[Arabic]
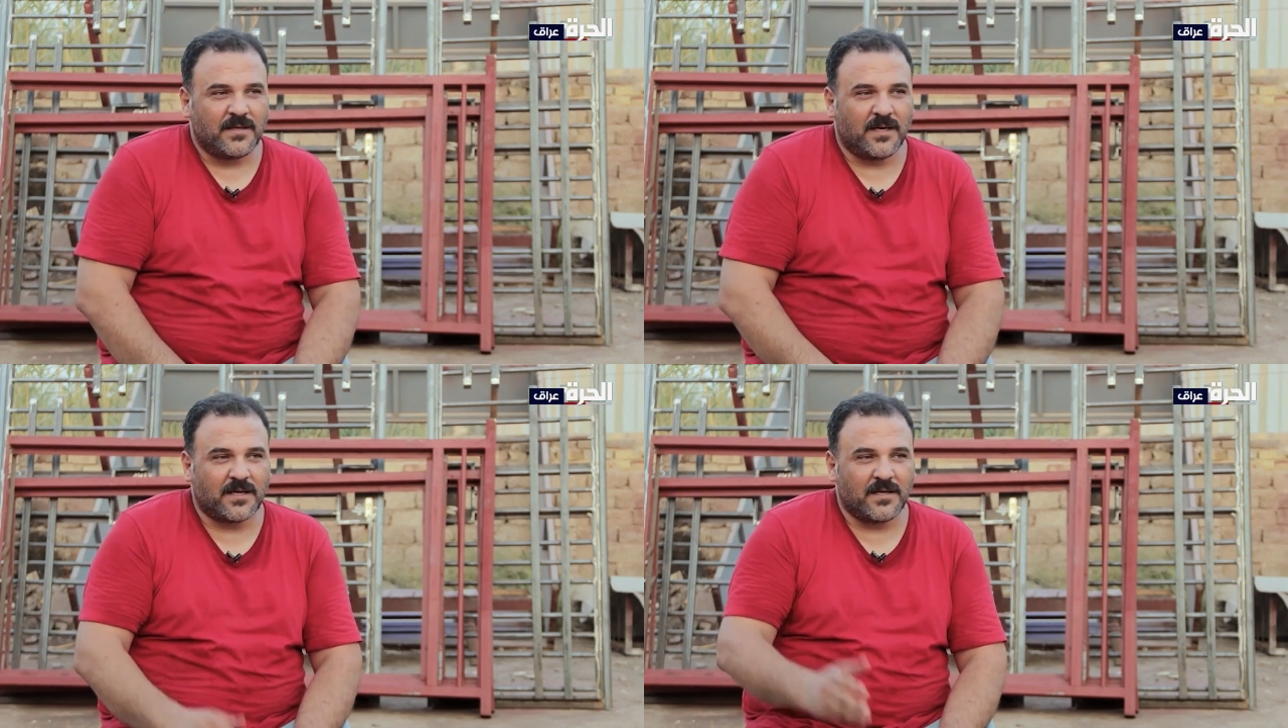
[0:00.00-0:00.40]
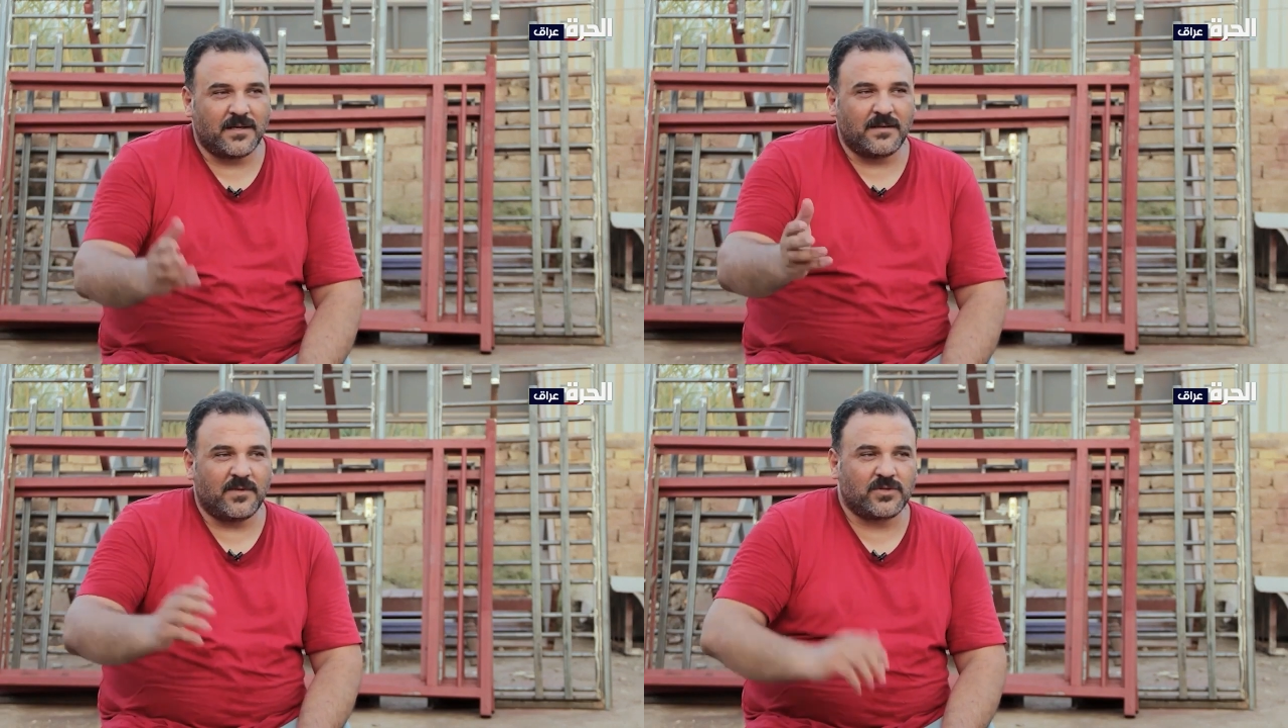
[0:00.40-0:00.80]

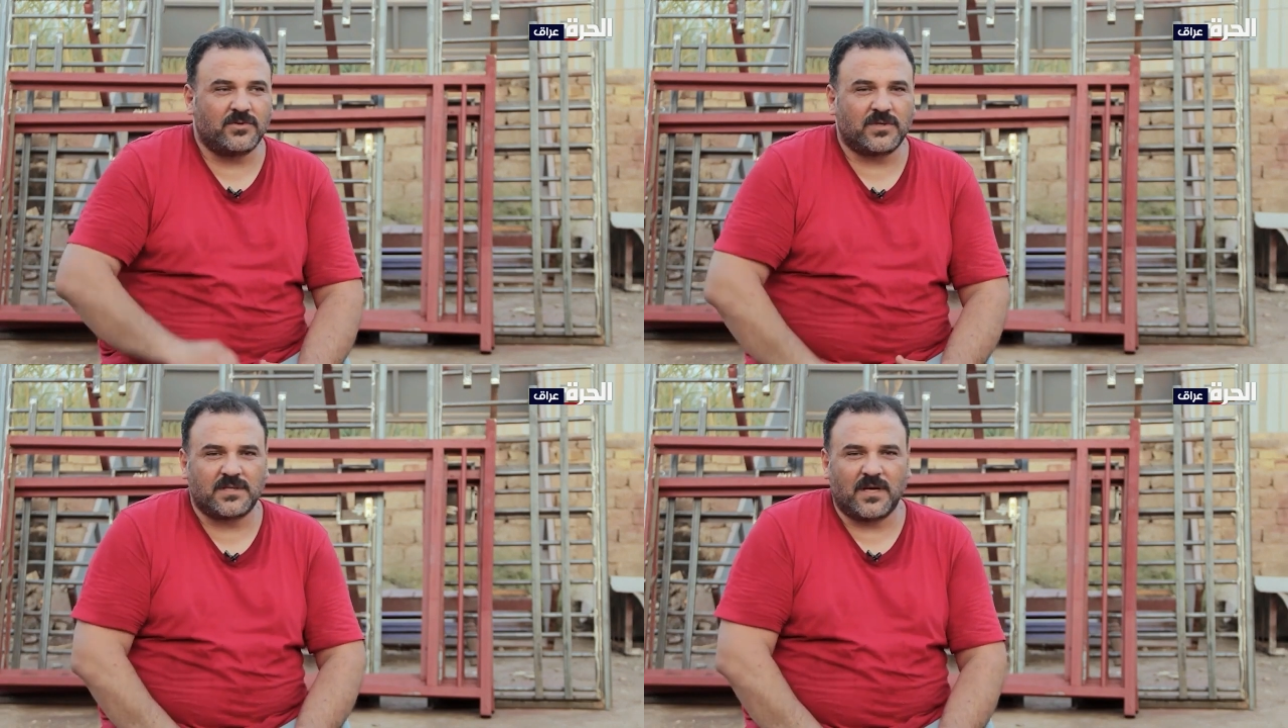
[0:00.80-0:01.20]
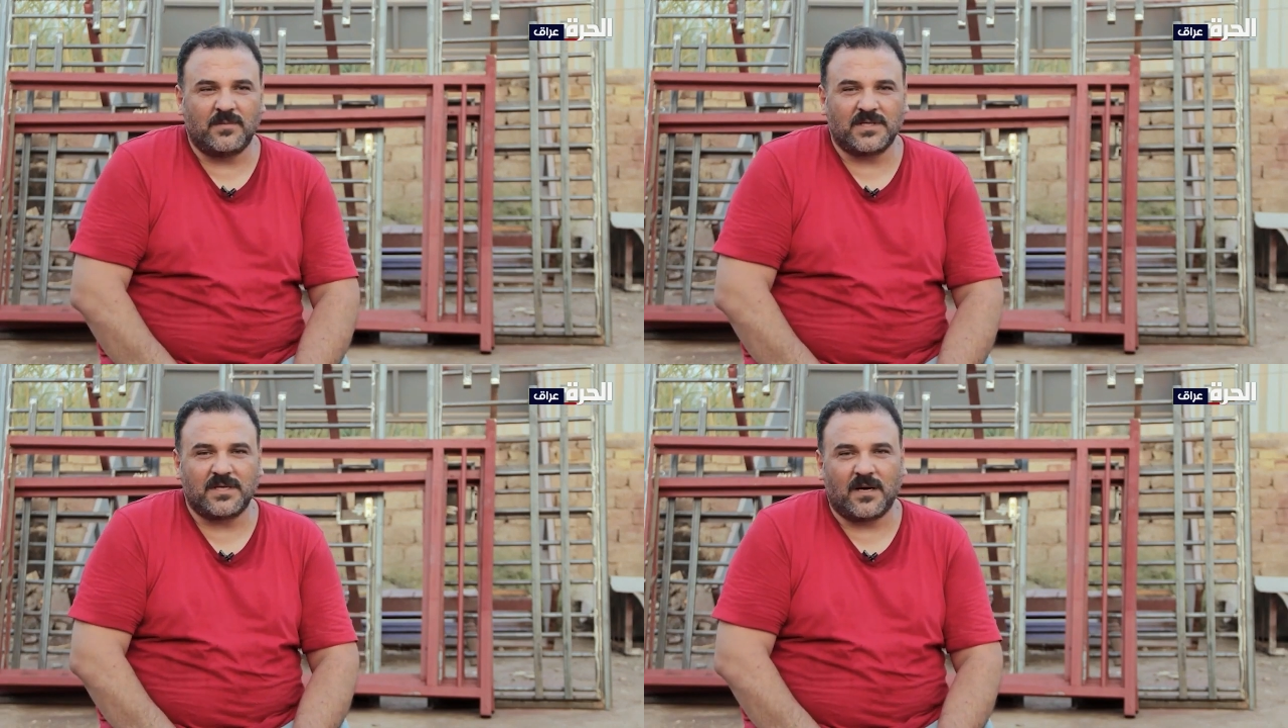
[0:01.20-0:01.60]
لكن مشكور استاذ
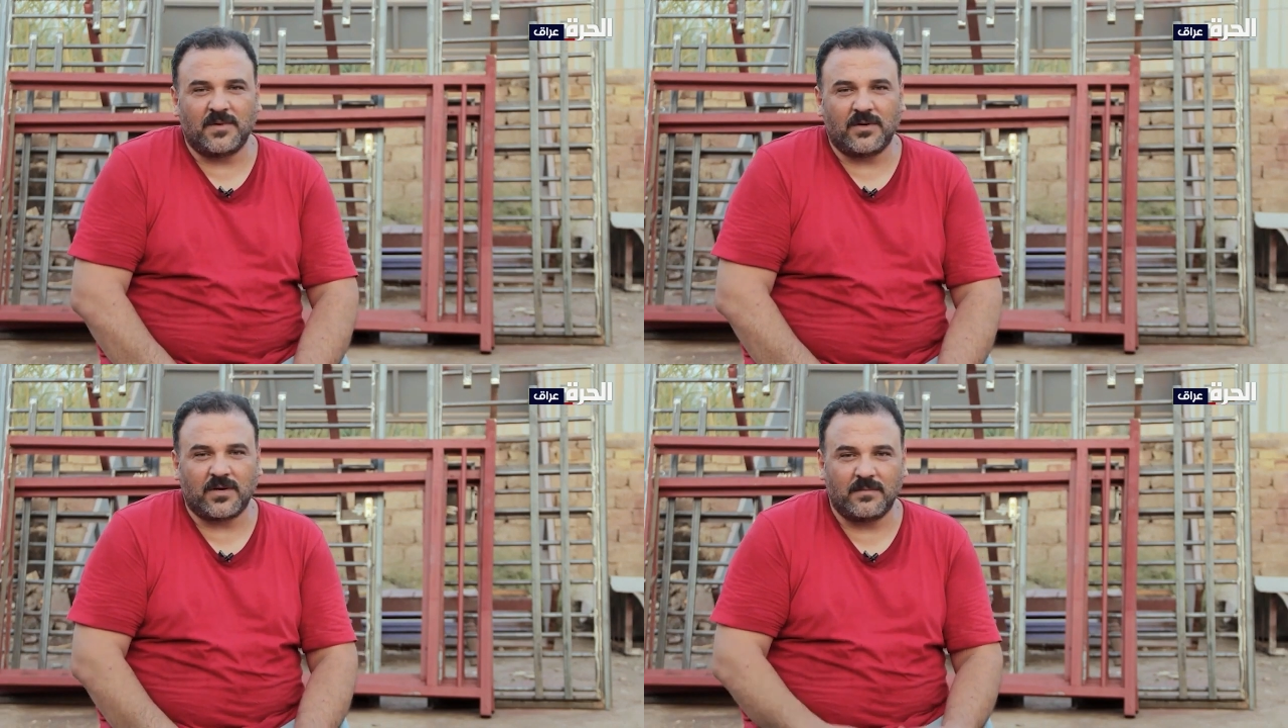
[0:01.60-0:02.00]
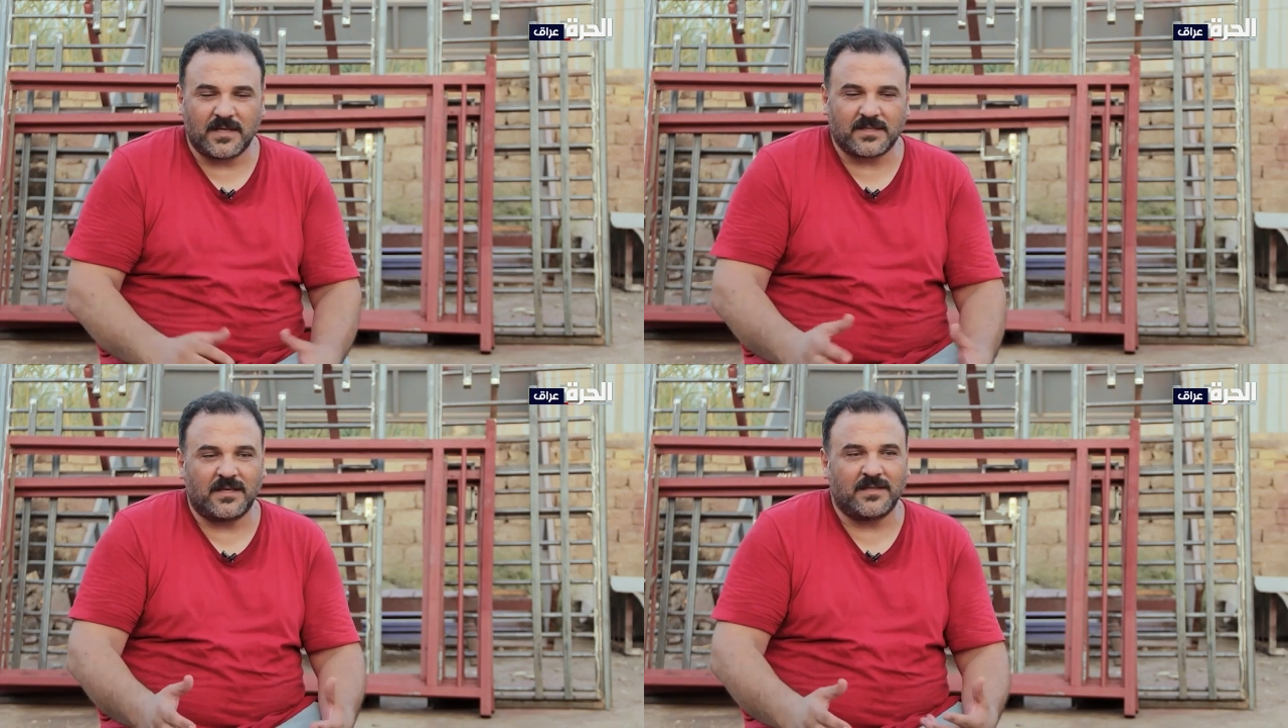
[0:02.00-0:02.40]
بسام انه كل ما يصير